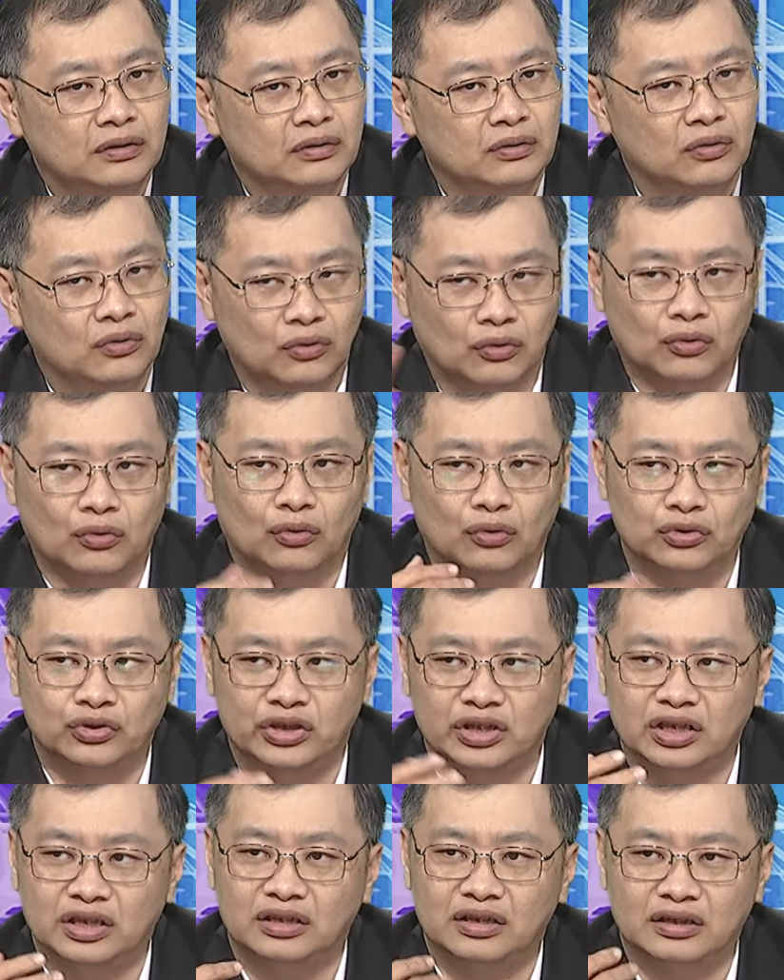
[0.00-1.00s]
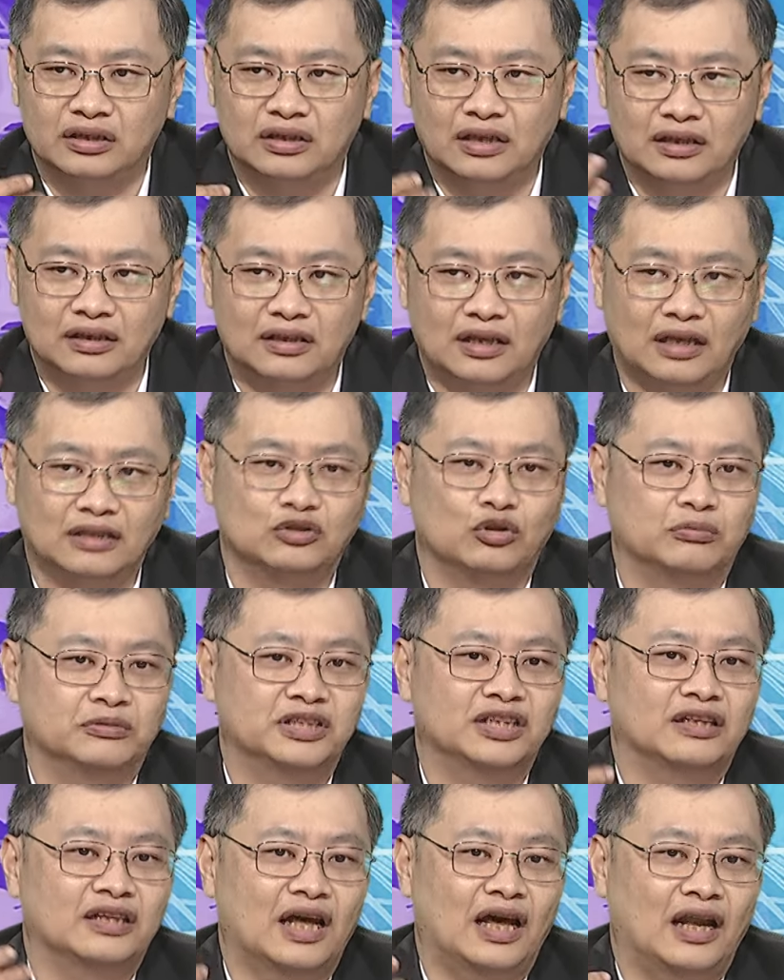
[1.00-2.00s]
我我我觉得，但他是我
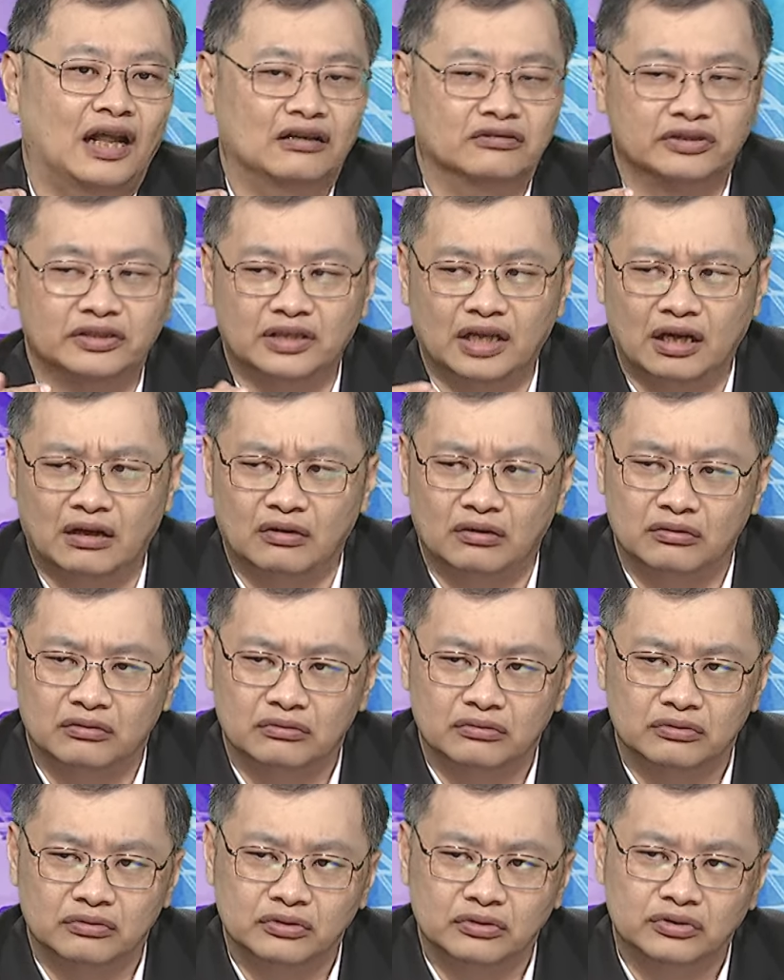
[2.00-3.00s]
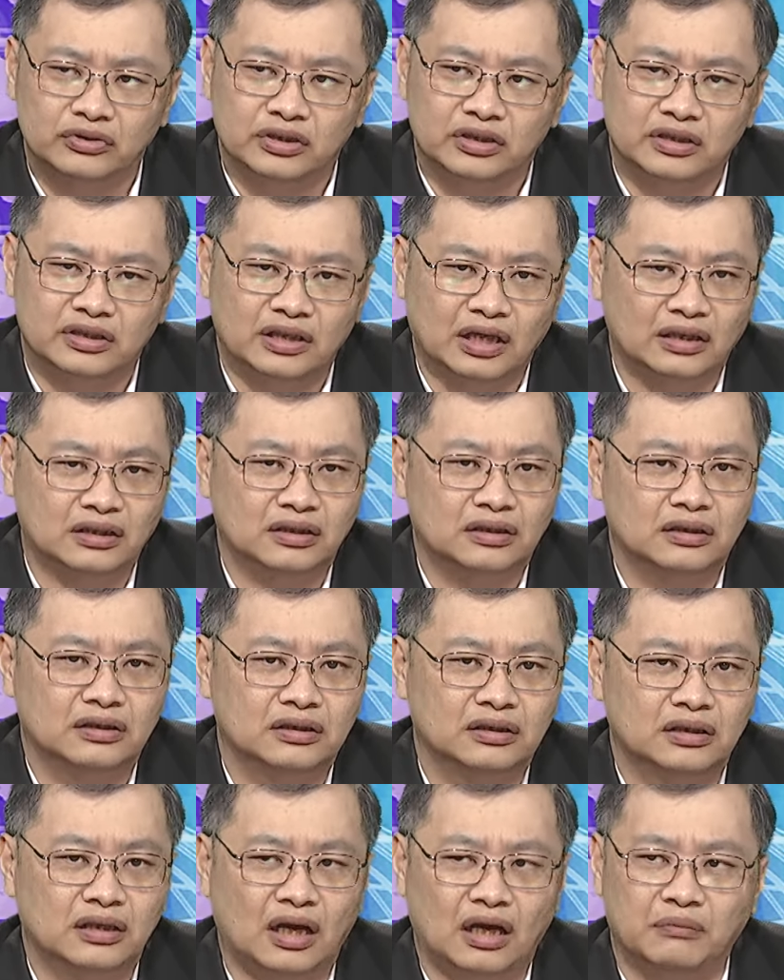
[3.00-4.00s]
们正大老师啊，吼，我就觉得他
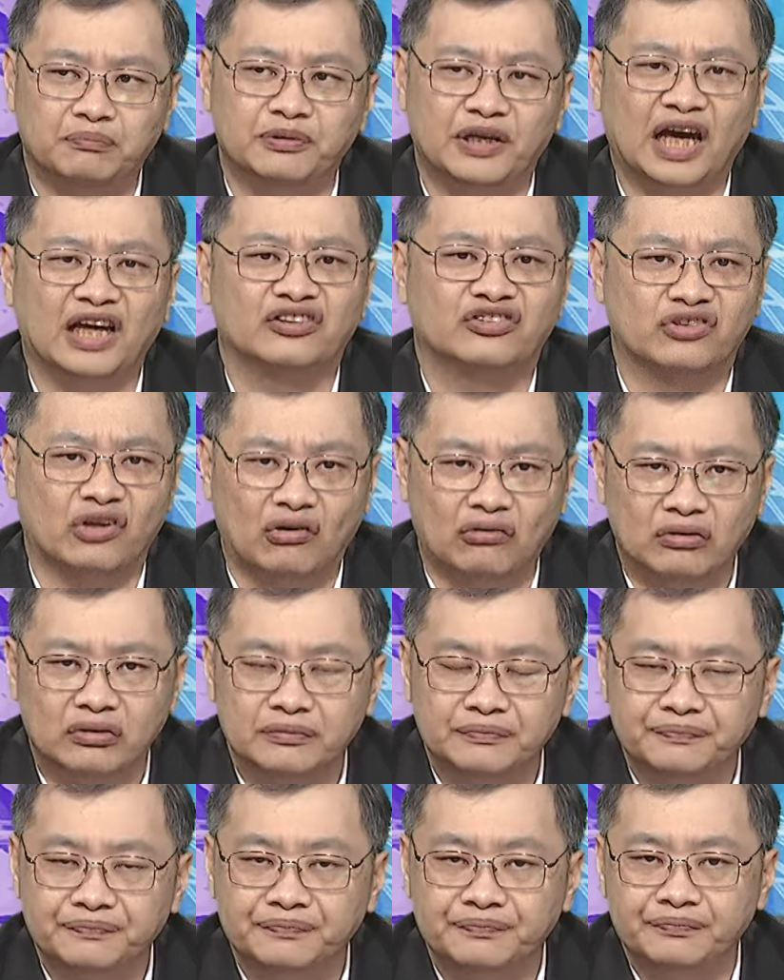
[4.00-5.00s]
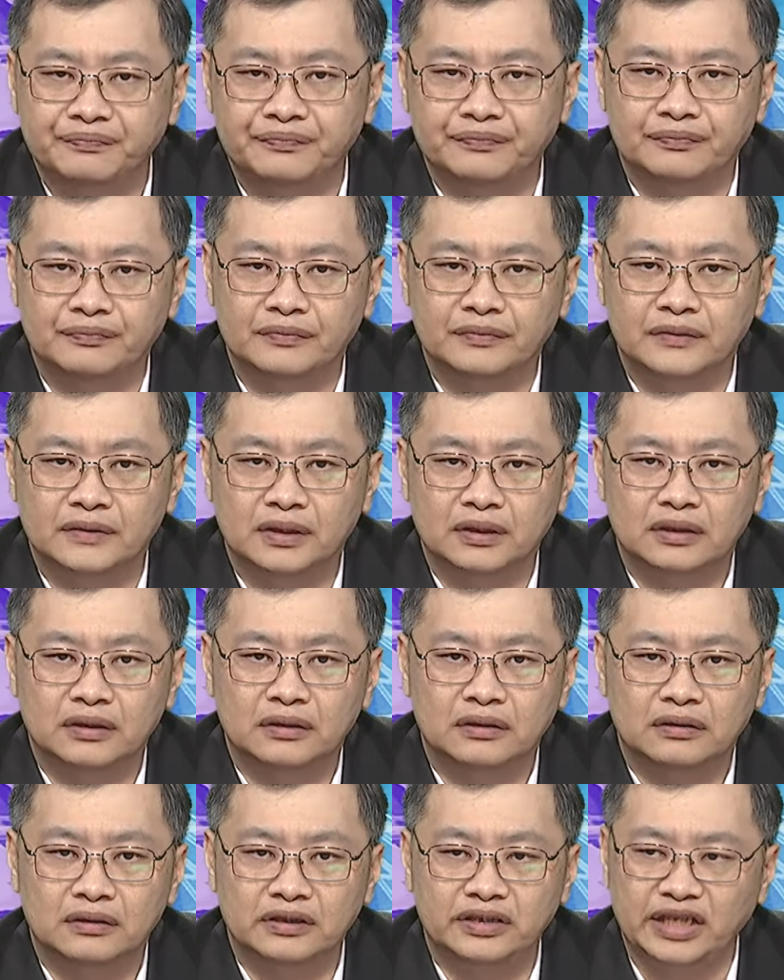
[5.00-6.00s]
他好像不太懂。
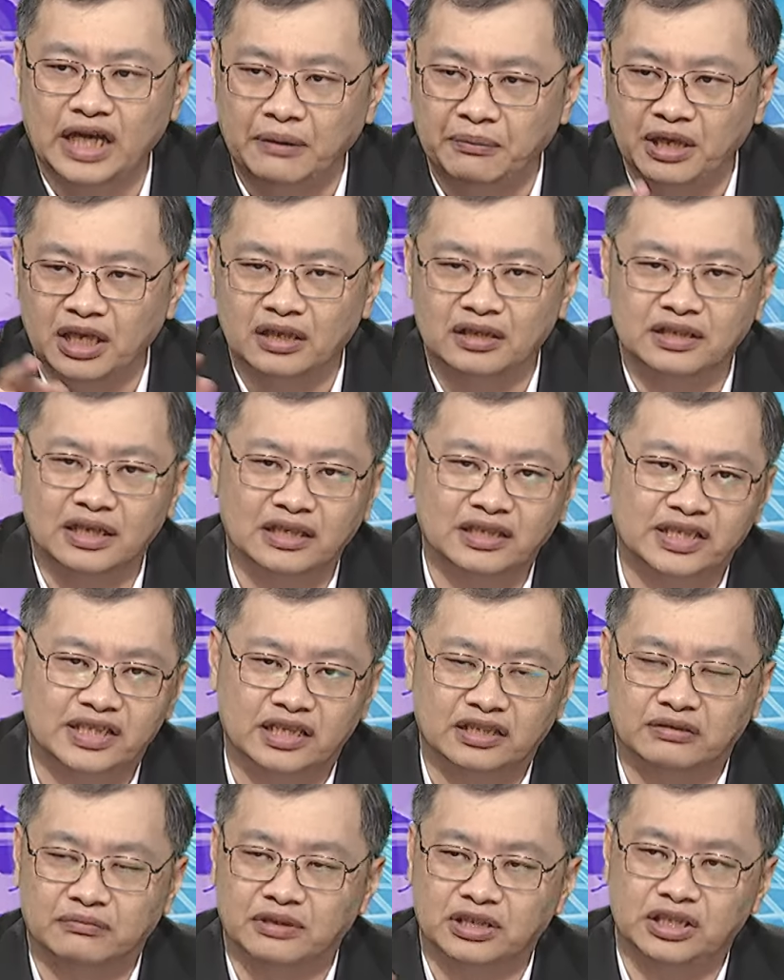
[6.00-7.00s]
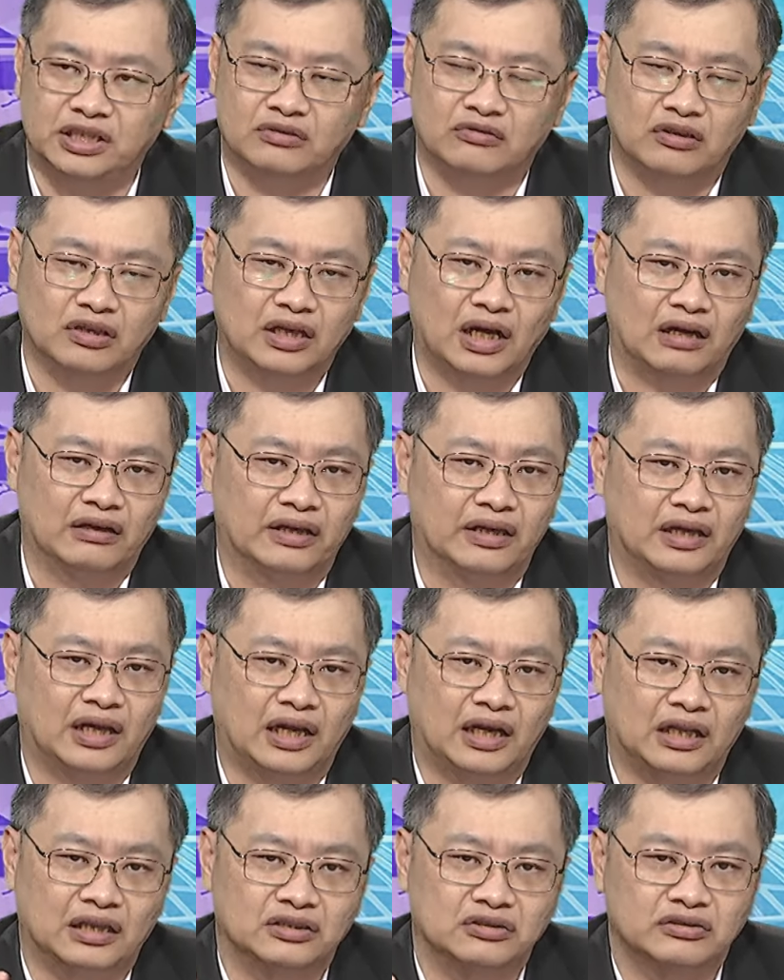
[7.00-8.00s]
那下面人家写什么新闻稿给
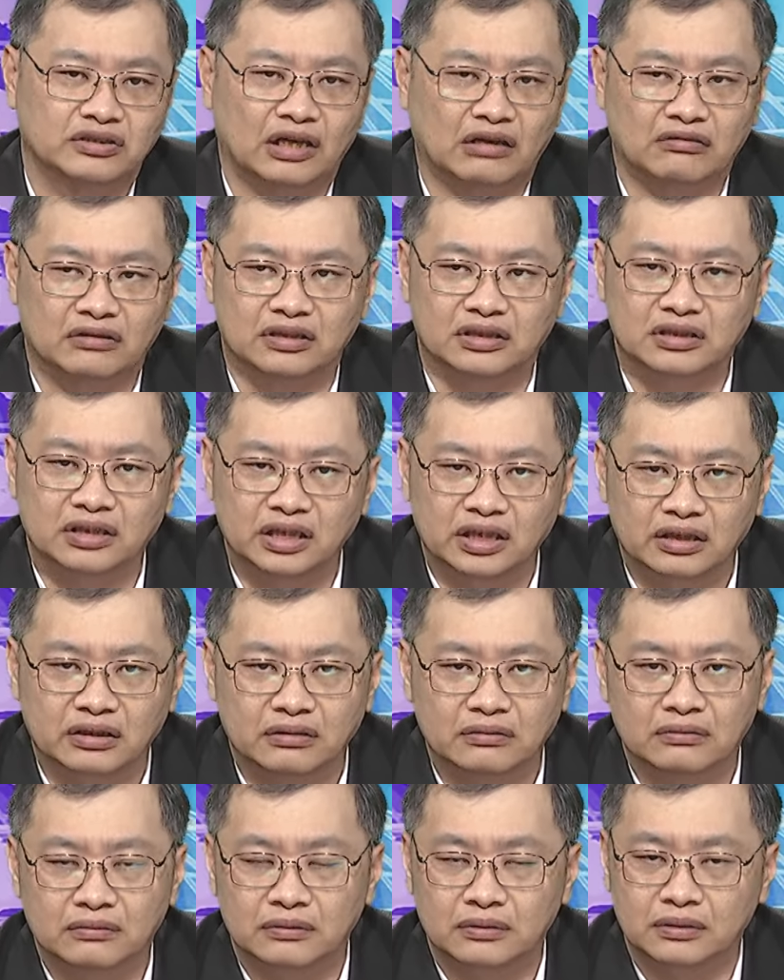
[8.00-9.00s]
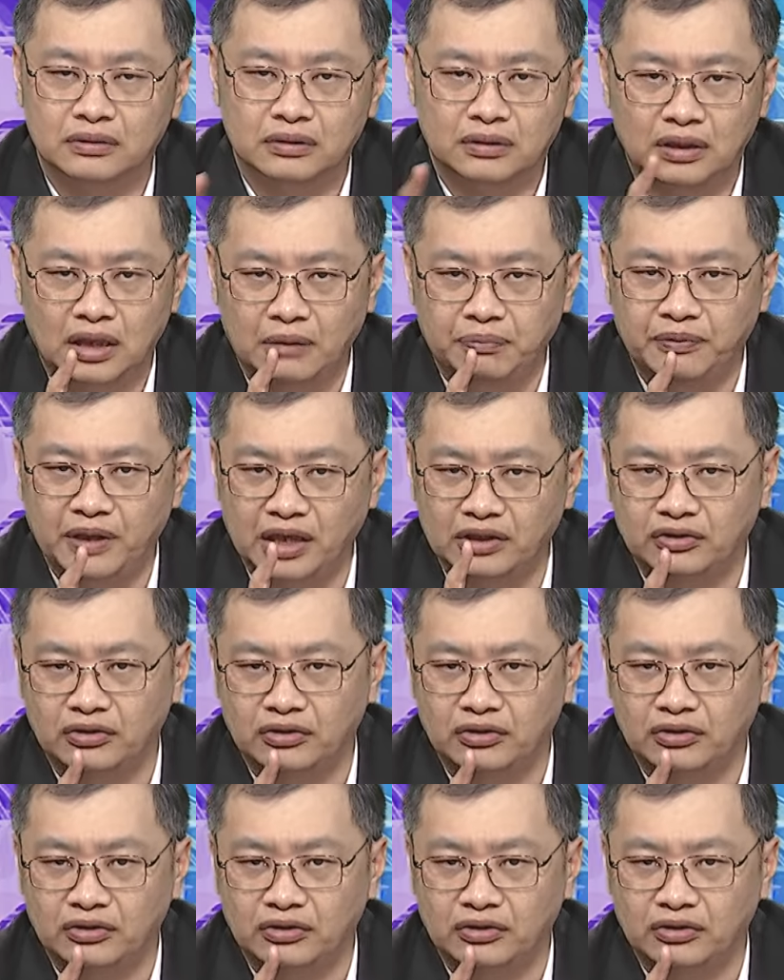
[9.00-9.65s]
他，他就照着念他不太